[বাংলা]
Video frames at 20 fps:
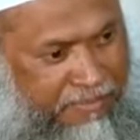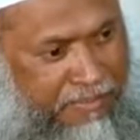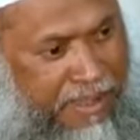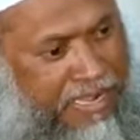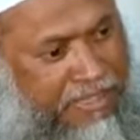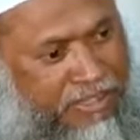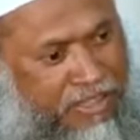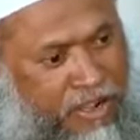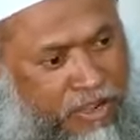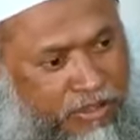
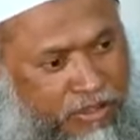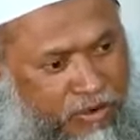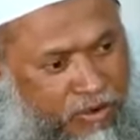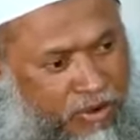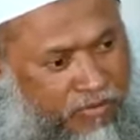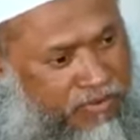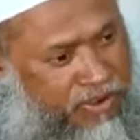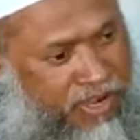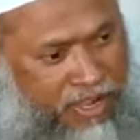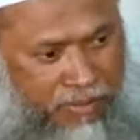ব্যক্তিগত
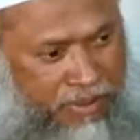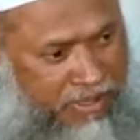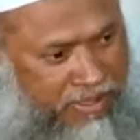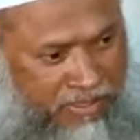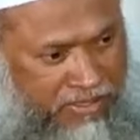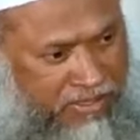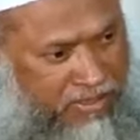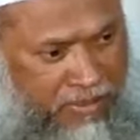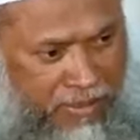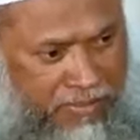নফল
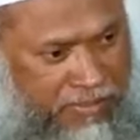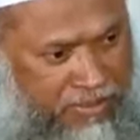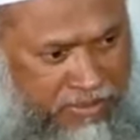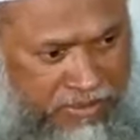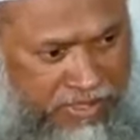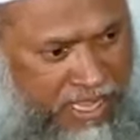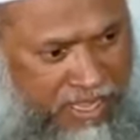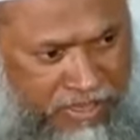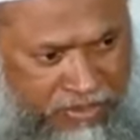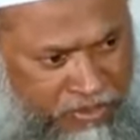এবাদত যেভাবে
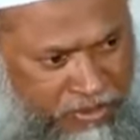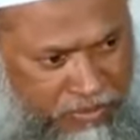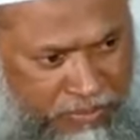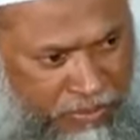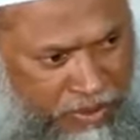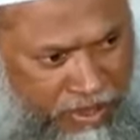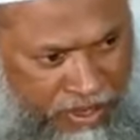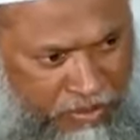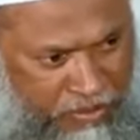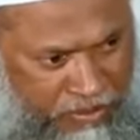তাহাজত
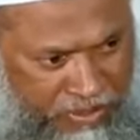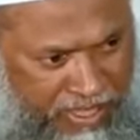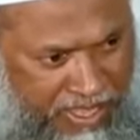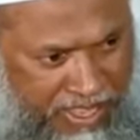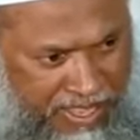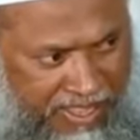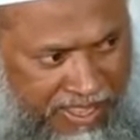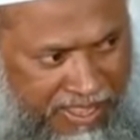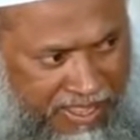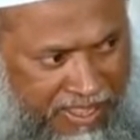পড়ার
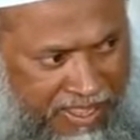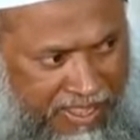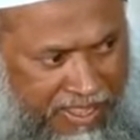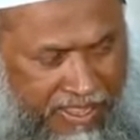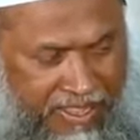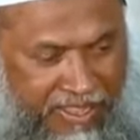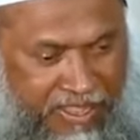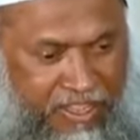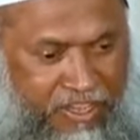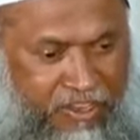কথা
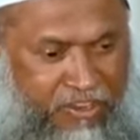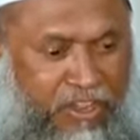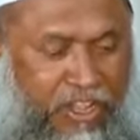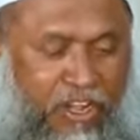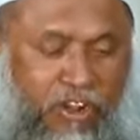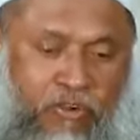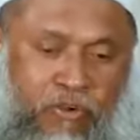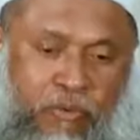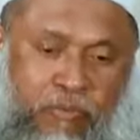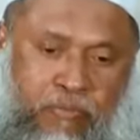
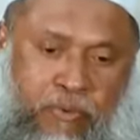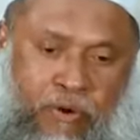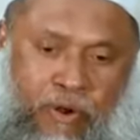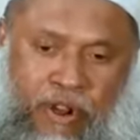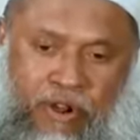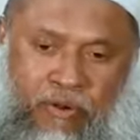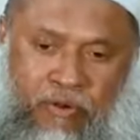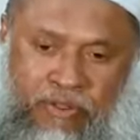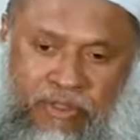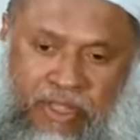সেরকম
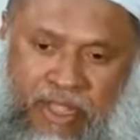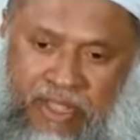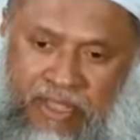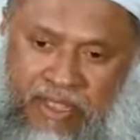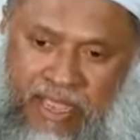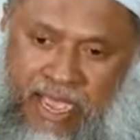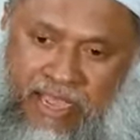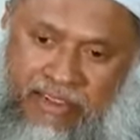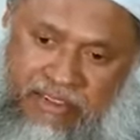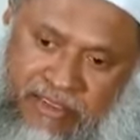পড়ার কথা
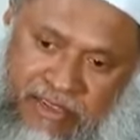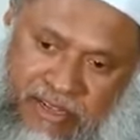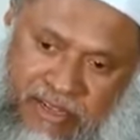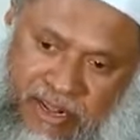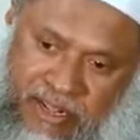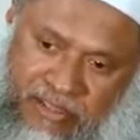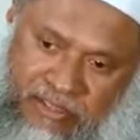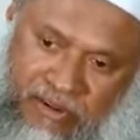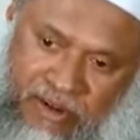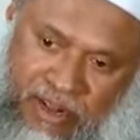আজকে
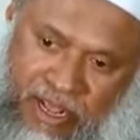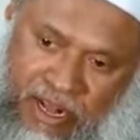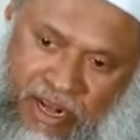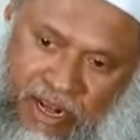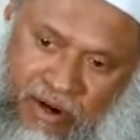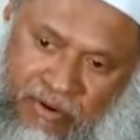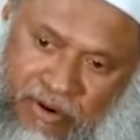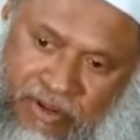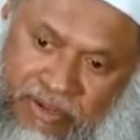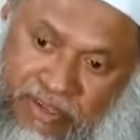রাত্রে
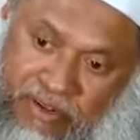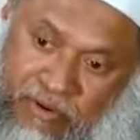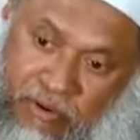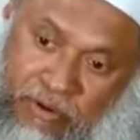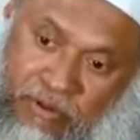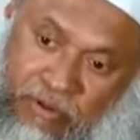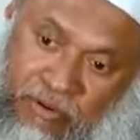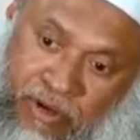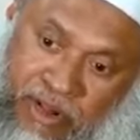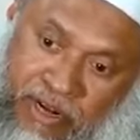অ্যালাউড আছে
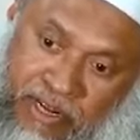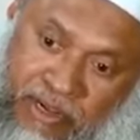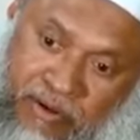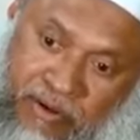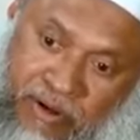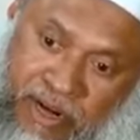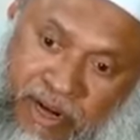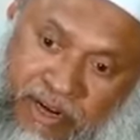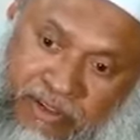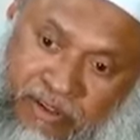
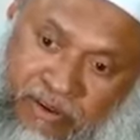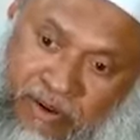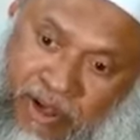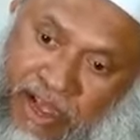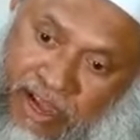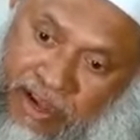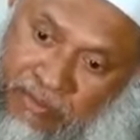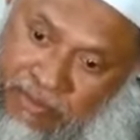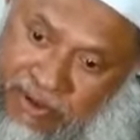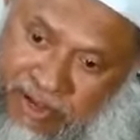গতকালকেও অ্যালাউড ছিল
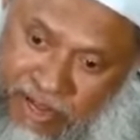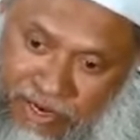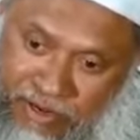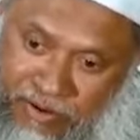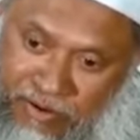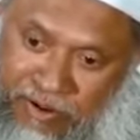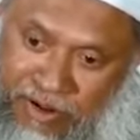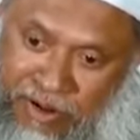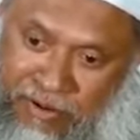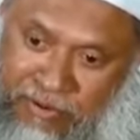
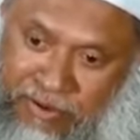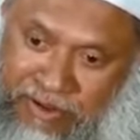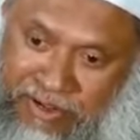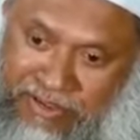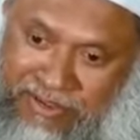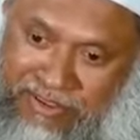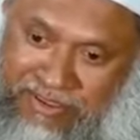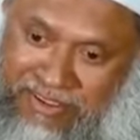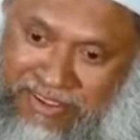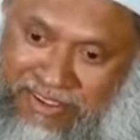আগামীকালকেও অ্যালাউড
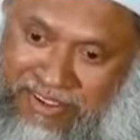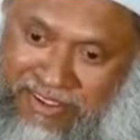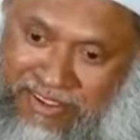আছে